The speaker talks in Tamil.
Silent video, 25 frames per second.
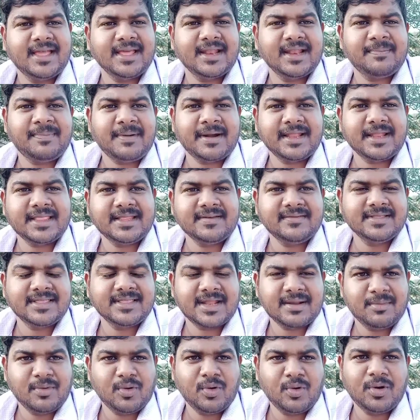இருக்கிற பணத்தை
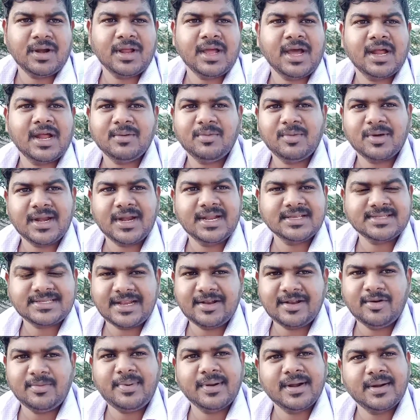வந்து நம்ம ஒழுங்கான முறையில்
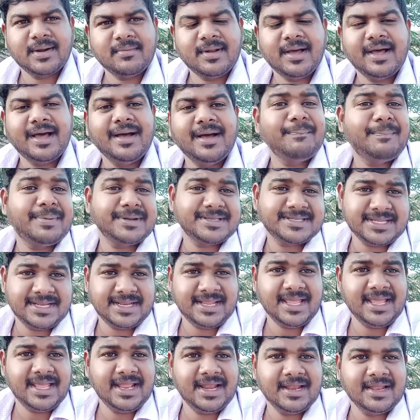செலவு பண்ணோம்னா
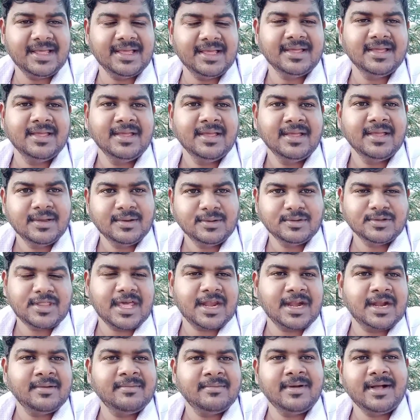பிரச்சனையே இல்லை
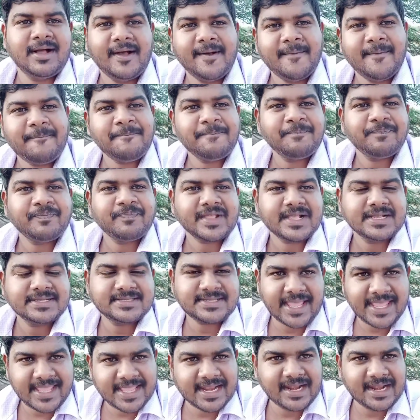உதாரணமாக
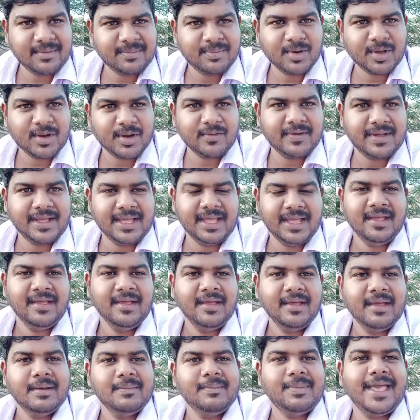சைக்கிளில் போகிறவன்
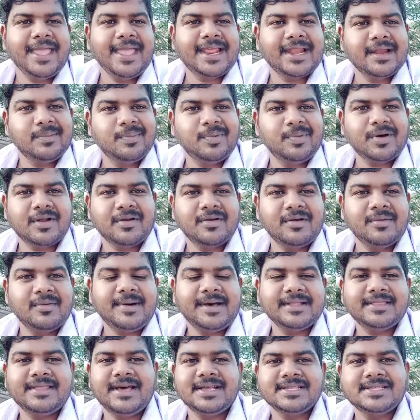பைக்கில் போகிறவனை
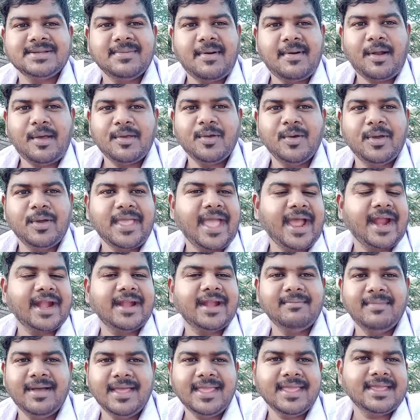பார்த்து ஆசைப்படுவான் ஐயோ
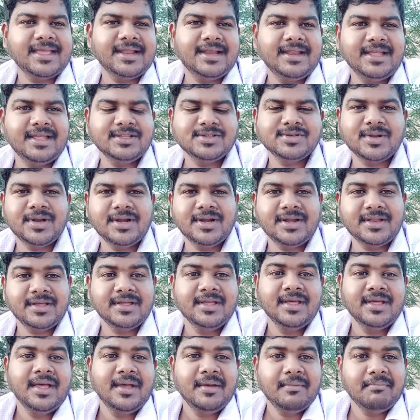என்கிட்ட பைக் இல்லையேன்னு சொல்லிட்டு
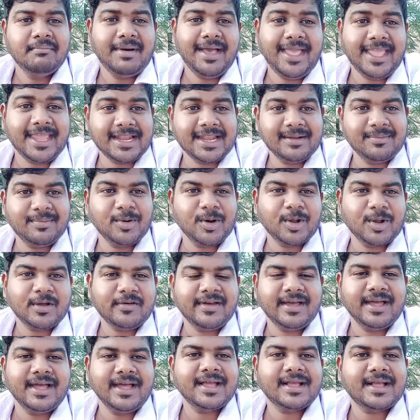பைக்கில்
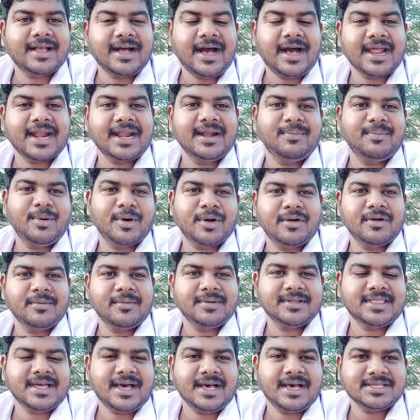போகிறவன் காரில்
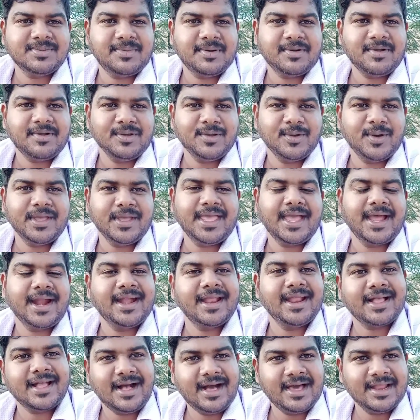போகிறவனை பார்த்து ஆசைப்படுவான் ஐயோ
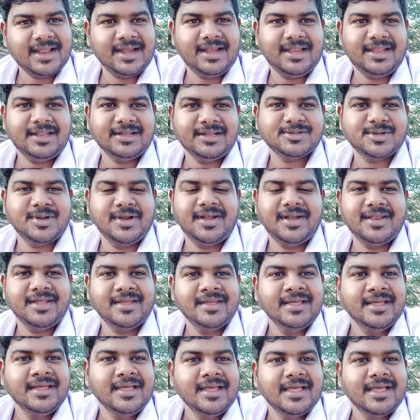என்கிட்ட கார் இல்லையேன்னு சொல்லிட்டு